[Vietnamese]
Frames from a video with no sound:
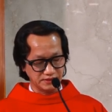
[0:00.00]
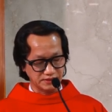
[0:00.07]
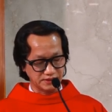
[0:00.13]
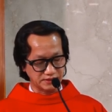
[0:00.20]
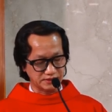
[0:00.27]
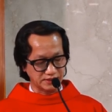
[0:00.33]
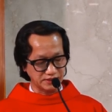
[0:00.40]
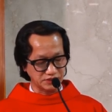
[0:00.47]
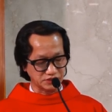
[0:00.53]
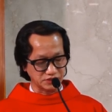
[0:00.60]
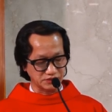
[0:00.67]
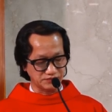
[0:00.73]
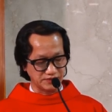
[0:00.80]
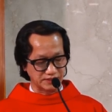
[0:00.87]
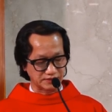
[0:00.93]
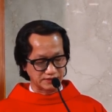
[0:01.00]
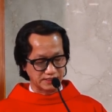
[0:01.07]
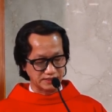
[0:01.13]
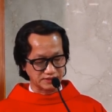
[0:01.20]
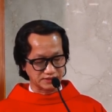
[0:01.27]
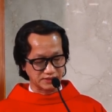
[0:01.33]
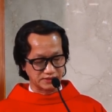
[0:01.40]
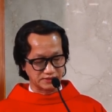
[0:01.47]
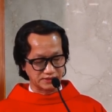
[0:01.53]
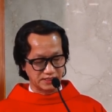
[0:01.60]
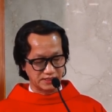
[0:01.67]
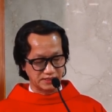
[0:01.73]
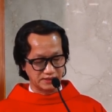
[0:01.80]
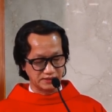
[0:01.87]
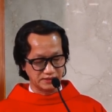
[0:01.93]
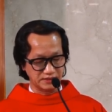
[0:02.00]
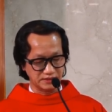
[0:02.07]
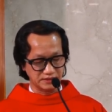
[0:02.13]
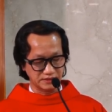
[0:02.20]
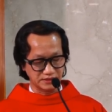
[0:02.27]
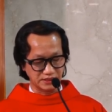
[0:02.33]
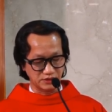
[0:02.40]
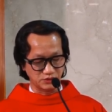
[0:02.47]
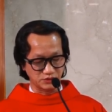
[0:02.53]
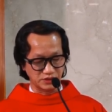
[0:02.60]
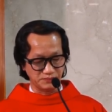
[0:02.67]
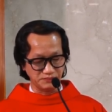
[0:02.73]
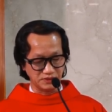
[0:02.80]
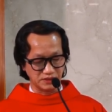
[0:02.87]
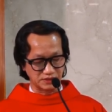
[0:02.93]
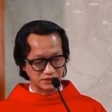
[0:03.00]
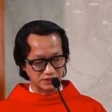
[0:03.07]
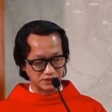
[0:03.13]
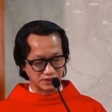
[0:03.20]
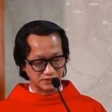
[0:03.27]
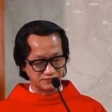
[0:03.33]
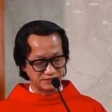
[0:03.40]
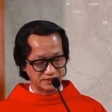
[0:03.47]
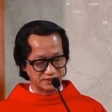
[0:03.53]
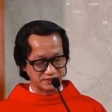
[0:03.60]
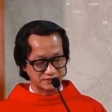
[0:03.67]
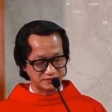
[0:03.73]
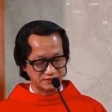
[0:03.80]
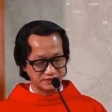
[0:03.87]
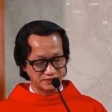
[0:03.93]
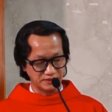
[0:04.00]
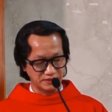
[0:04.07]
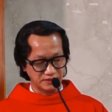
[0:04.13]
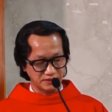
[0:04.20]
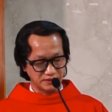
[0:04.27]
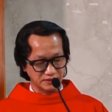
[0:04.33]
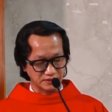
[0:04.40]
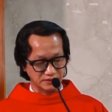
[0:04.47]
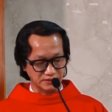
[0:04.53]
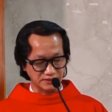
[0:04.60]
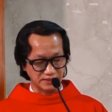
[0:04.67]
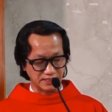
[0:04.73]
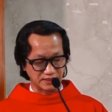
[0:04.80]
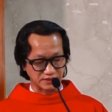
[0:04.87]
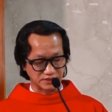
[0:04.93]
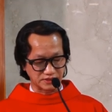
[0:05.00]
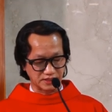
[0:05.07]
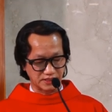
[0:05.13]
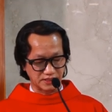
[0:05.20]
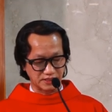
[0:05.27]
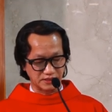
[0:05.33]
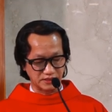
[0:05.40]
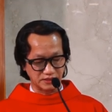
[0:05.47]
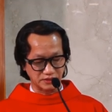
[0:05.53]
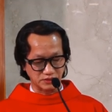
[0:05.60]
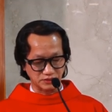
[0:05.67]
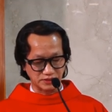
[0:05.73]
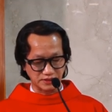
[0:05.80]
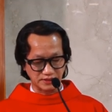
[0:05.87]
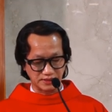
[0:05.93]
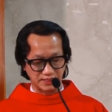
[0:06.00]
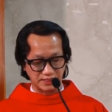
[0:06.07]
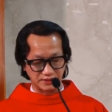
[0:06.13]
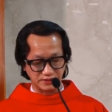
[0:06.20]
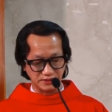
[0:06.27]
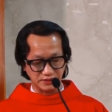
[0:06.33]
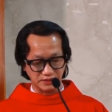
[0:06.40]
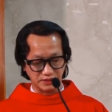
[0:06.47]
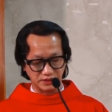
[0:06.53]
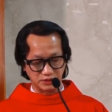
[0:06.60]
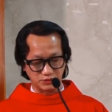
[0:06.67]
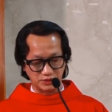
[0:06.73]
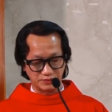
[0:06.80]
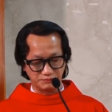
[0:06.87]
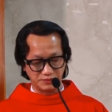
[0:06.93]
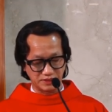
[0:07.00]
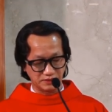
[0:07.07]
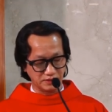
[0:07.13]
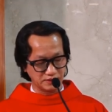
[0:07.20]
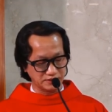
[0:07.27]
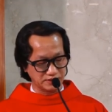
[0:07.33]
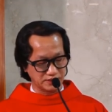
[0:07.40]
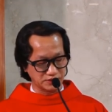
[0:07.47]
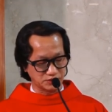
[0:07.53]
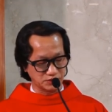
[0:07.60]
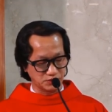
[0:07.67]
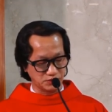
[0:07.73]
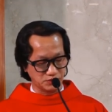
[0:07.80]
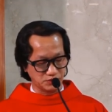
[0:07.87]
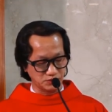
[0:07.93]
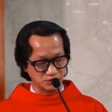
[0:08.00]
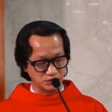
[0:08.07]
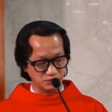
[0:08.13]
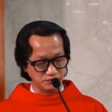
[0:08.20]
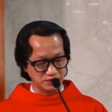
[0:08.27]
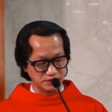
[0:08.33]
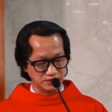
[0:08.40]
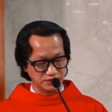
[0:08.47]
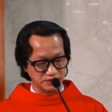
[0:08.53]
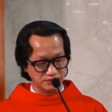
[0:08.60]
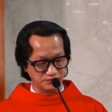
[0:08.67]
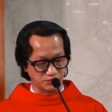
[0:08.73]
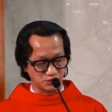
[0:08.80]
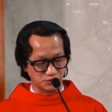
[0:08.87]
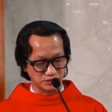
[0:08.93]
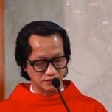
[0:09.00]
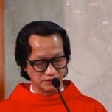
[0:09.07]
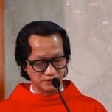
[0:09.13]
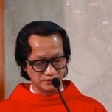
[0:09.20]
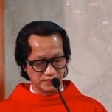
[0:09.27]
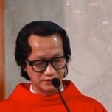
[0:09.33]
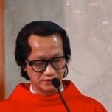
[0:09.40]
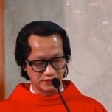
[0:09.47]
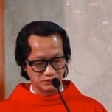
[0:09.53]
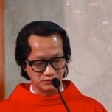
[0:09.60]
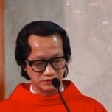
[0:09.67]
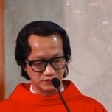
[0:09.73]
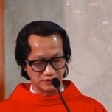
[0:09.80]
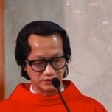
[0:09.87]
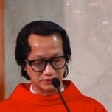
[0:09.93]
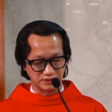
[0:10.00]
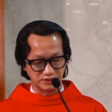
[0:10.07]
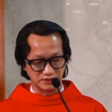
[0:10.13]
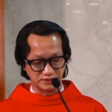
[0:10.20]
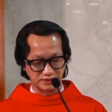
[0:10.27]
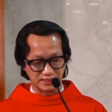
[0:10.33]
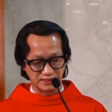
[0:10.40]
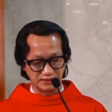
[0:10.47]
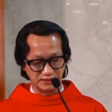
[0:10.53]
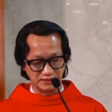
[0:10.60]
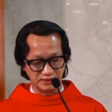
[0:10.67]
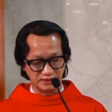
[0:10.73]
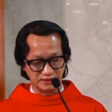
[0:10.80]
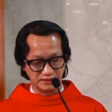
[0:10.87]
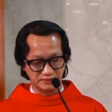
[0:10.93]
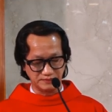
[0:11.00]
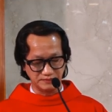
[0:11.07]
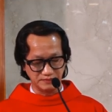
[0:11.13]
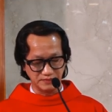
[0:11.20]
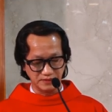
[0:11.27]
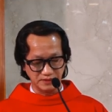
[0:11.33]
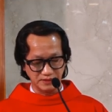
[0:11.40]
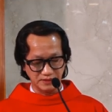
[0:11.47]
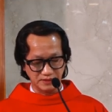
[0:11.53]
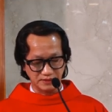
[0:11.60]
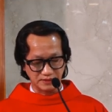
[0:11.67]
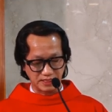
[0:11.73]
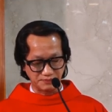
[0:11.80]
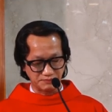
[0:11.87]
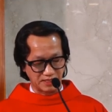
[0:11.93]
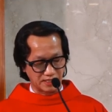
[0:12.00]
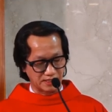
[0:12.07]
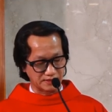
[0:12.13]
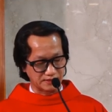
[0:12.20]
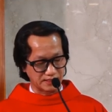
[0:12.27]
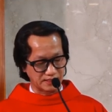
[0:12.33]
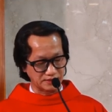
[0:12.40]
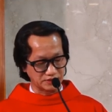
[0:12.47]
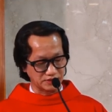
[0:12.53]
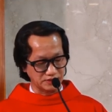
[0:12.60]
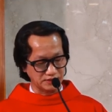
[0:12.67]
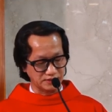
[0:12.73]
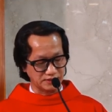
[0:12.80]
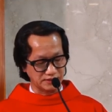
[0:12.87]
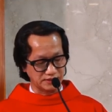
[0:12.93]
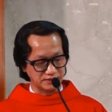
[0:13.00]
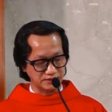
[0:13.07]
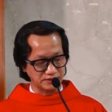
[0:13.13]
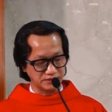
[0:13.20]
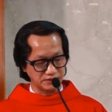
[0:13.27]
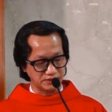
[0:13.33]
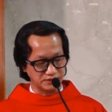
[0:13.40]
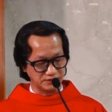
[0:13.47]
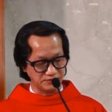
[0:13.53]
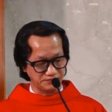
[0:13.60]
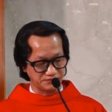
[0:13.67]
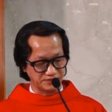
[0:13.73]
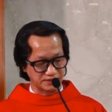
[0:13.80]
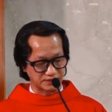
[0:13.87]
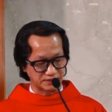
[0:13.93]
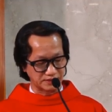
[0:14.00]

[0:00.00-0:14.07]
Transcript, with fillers: Khi thấy sự việc đã xảy ra, đều đấm ngực trở về. Đứng đằng xa có tất cả những người quen biết Đức Giêsu cũng như những phụ nữ đã theo người từ Galilee. Các bà đã chứng kiến những việc